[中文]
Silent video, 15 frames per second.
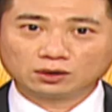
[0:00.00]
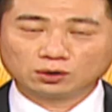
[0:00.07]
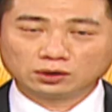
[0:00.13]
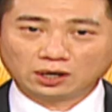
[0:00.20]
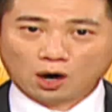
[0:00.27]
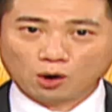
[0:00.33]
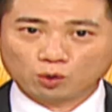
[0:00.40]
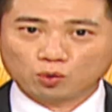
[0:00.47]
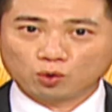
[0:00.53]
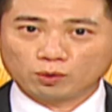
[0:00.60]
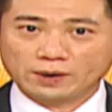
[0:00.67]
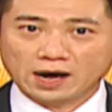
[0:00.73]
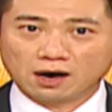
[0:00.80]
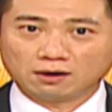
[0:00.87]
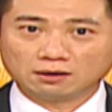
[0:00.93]
然后股
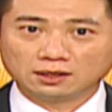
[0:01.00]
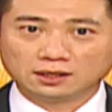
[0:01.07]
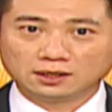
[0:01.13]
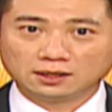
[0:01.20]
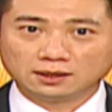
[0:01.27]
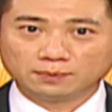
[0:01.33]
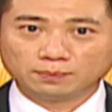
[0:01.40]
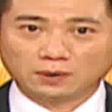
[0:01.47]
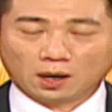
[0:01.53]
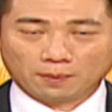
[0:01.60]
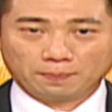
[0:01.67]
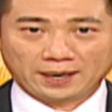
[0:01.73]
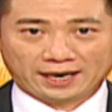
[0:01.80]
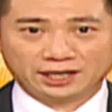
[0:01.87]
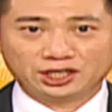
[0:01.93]
票哦
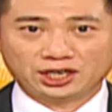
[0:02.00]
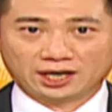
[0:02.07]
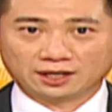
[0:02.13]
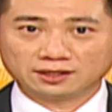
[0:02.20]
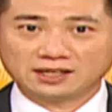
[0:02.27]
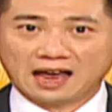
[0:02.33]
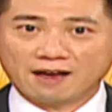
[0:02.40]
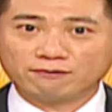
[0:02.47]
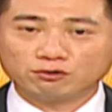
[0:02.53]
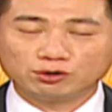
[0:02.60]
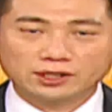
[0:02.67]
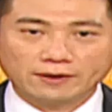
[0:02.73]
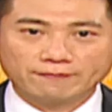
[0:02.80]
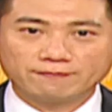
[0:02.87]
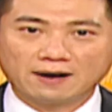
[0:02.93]
赔钱，财富
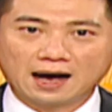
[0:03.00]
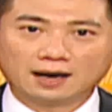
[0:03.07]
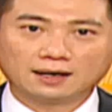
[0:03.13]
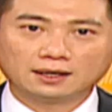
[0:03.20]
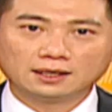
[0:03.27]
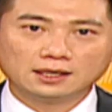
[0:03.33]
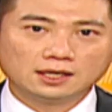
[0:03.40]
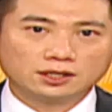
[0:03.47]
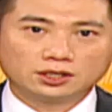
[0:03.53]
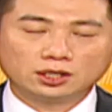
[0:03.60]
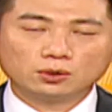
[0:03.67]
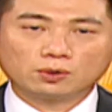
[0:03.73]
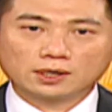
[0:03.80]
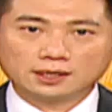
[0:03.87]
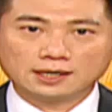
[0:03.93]
蒸发。其实
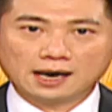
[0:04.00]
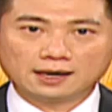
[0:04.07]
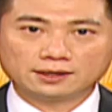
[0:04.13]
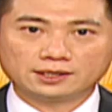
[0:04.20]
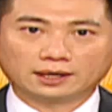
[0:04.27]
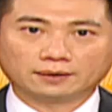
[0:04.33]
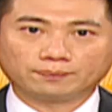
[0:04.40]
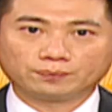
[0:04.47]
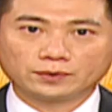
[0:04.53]
我跟大家讲，